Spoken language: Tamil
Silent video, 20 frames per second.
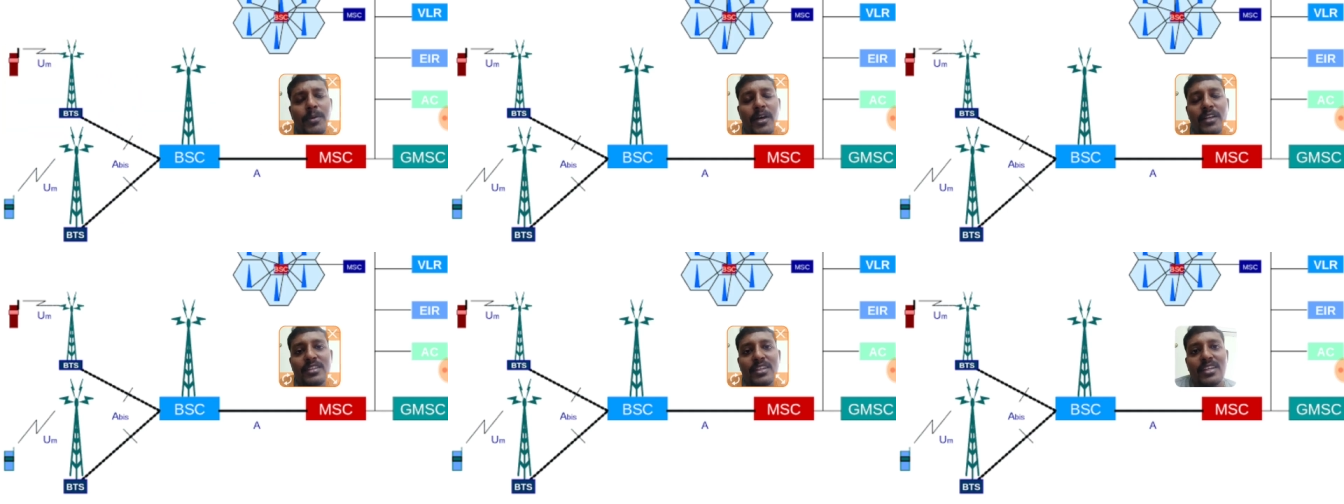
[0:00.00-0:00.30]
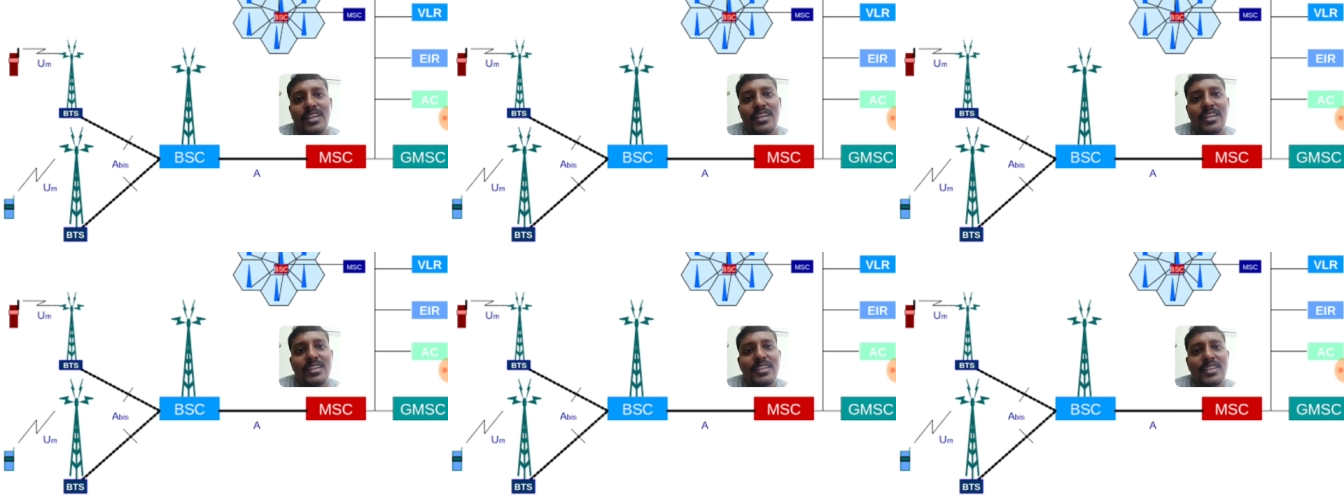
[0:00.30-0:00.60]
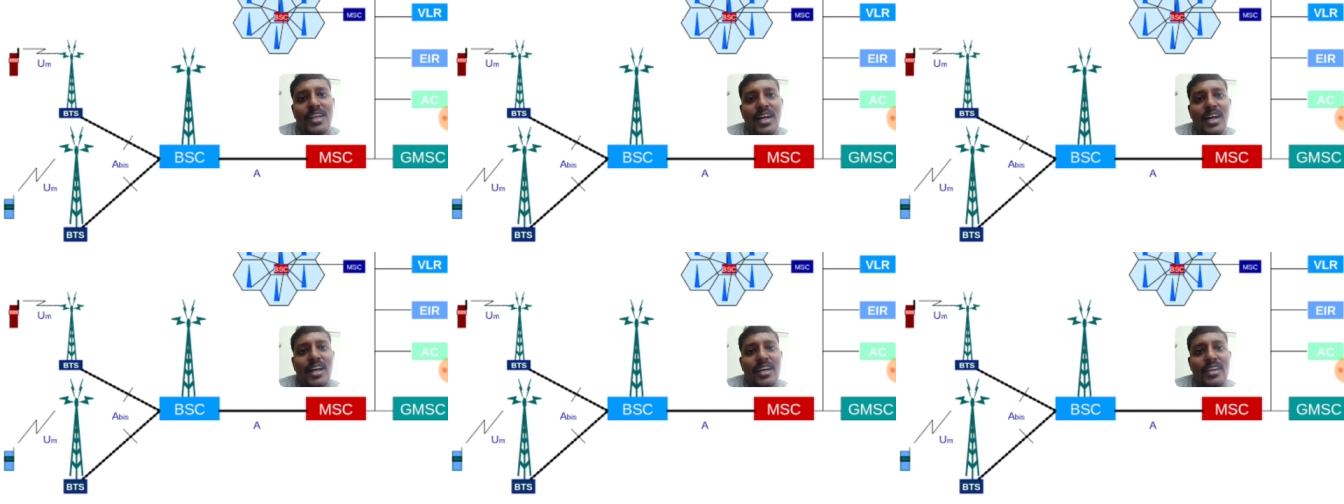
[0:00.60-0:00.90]
பார்த்தீங்கன்னா
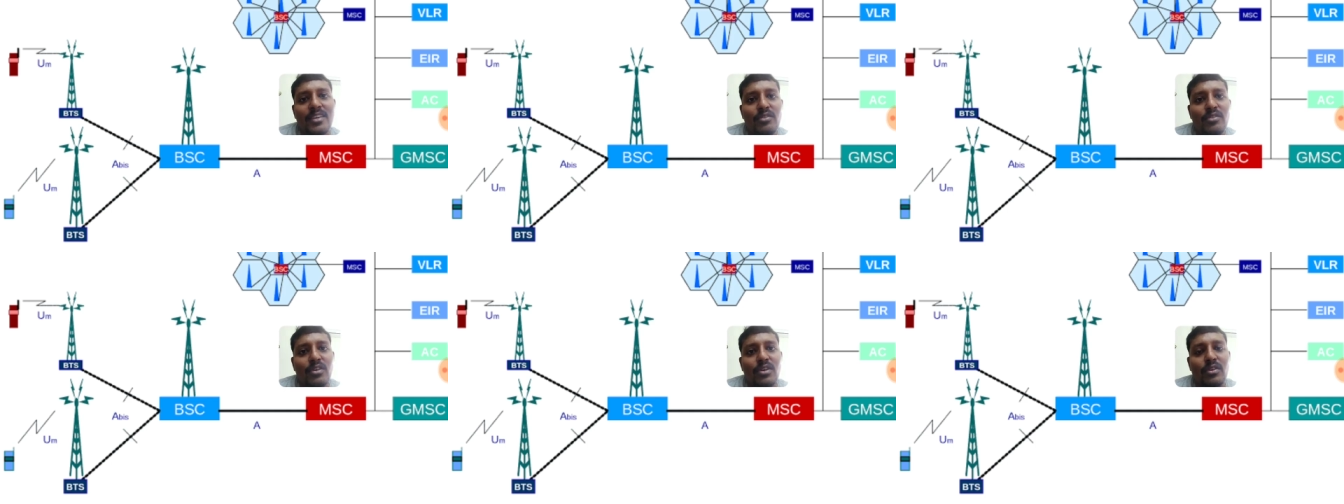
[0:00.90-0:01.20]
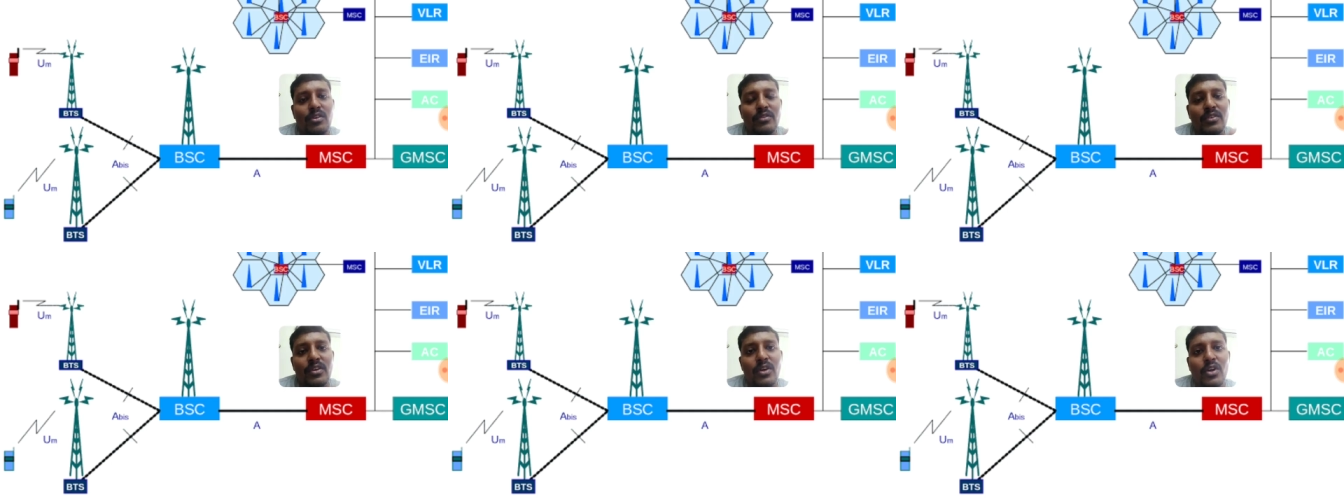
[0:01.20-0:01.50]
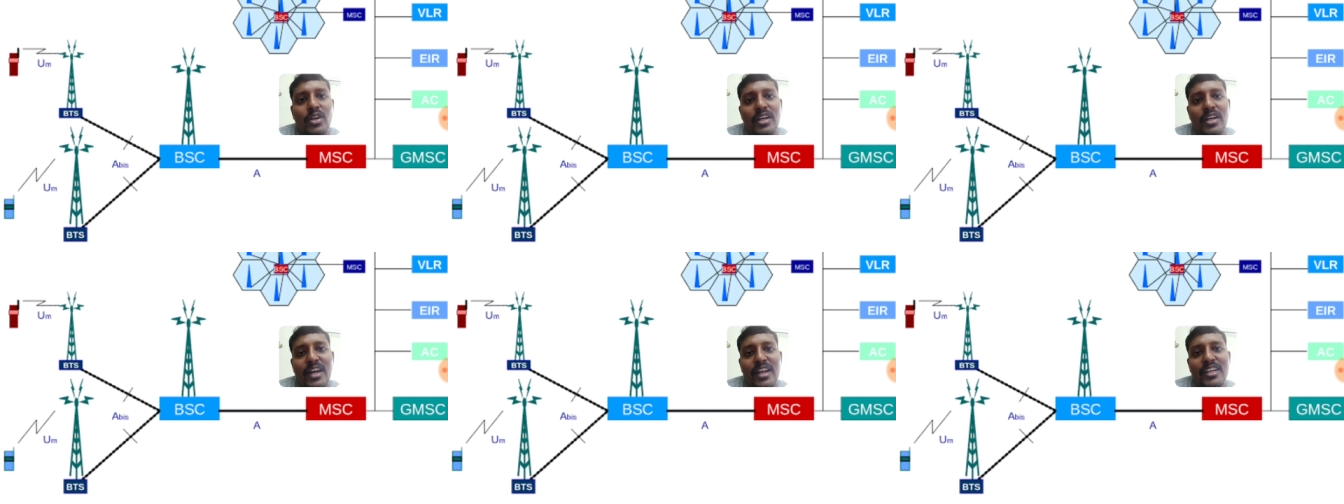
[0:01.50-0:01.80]
எதுக்காக இவர்
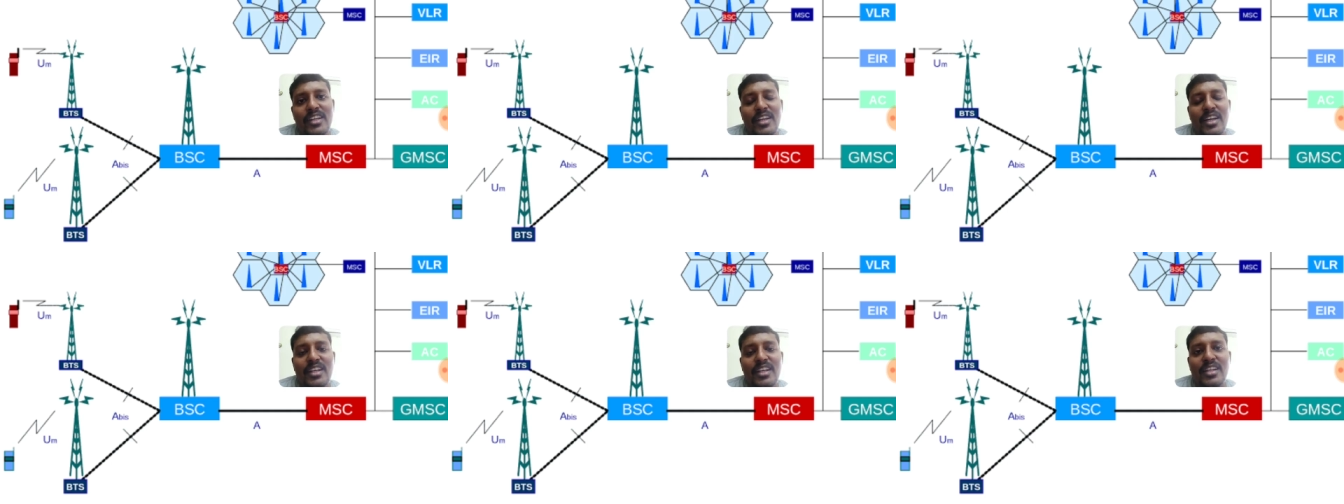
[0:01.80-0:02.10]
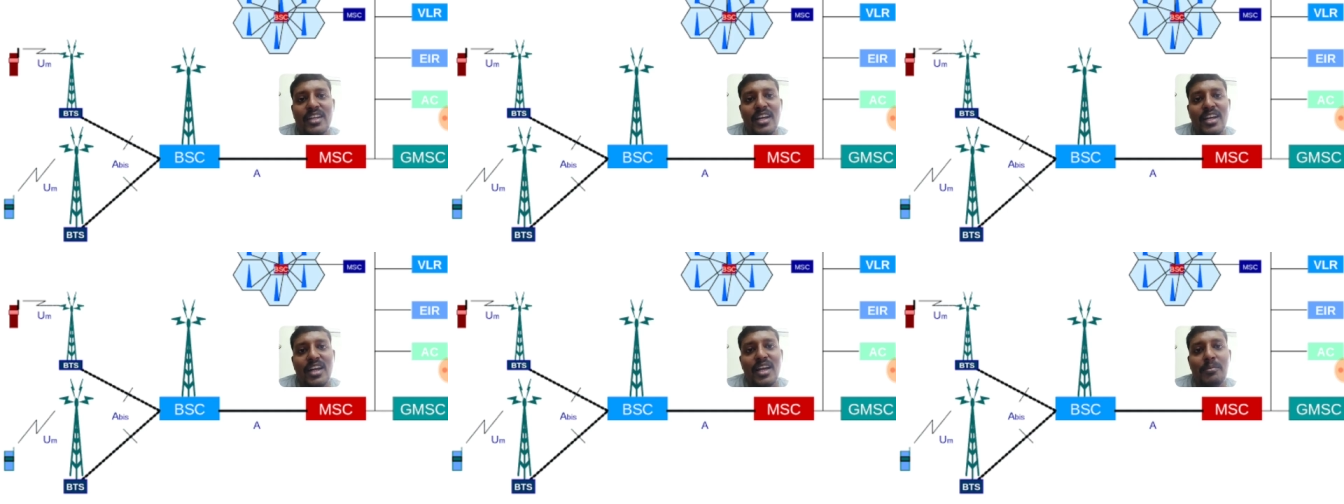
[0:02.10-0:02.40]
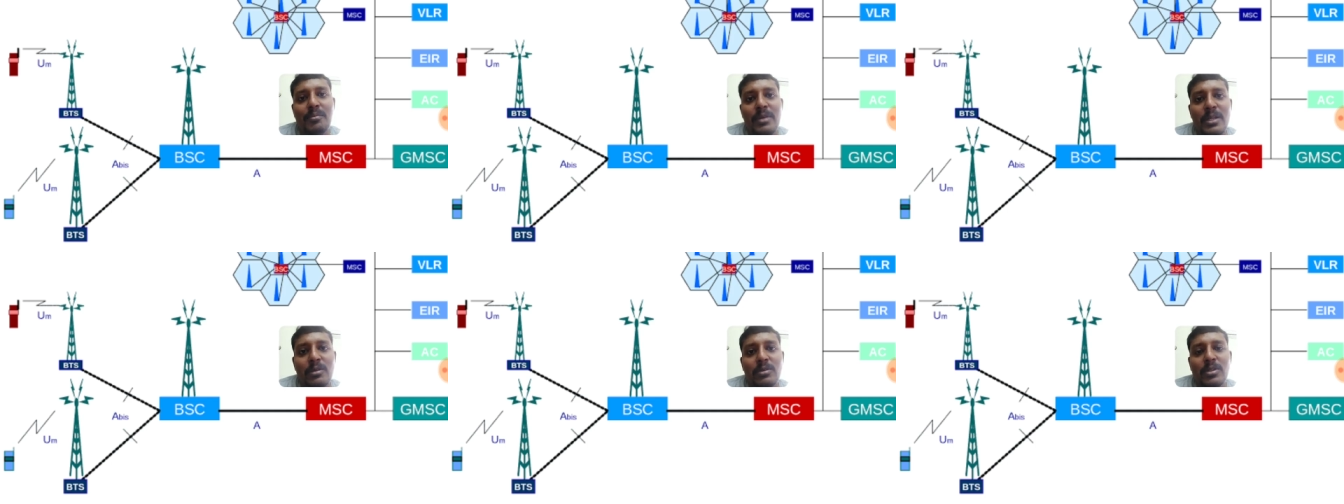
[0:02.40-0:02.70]
இவரோட கனெக்ட் ஆகிருக்கிறாங்க
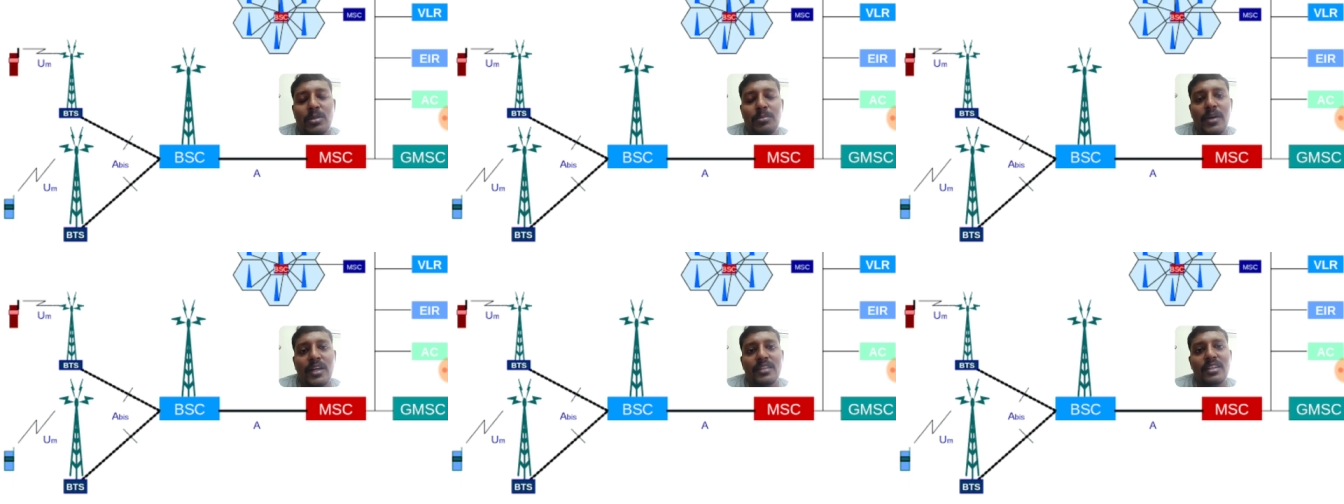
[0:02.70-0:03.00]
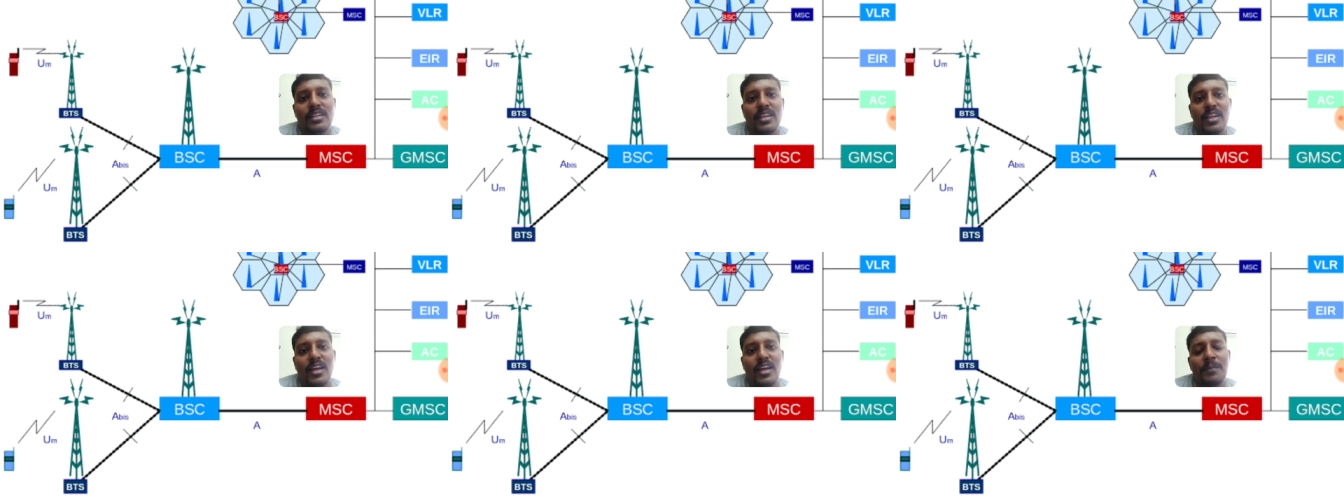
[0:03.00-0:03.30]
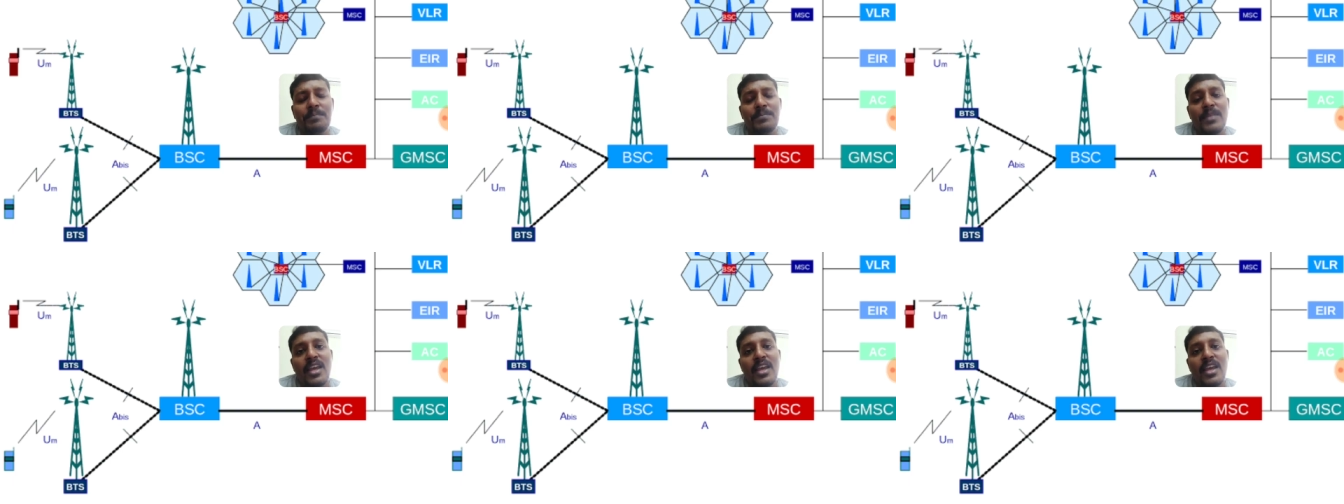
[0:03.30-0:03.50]
அப்படின்னு வந்து பார்த்தீங்கன்னா